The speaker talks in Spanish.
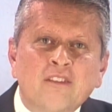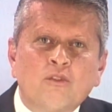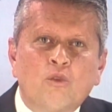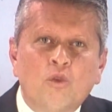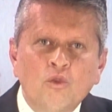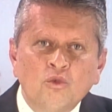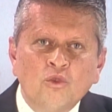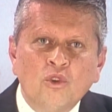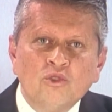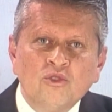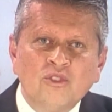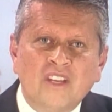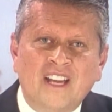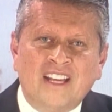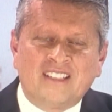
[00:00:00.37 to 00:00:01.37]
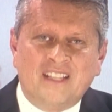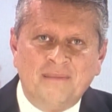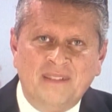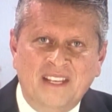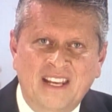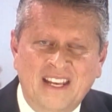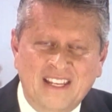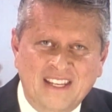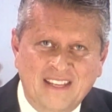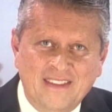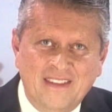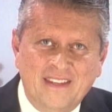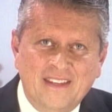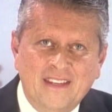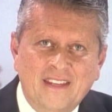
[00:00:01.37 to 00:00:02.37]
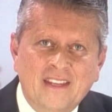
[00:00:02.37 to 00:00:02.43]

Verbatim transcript: juntos a San Miguel Allende?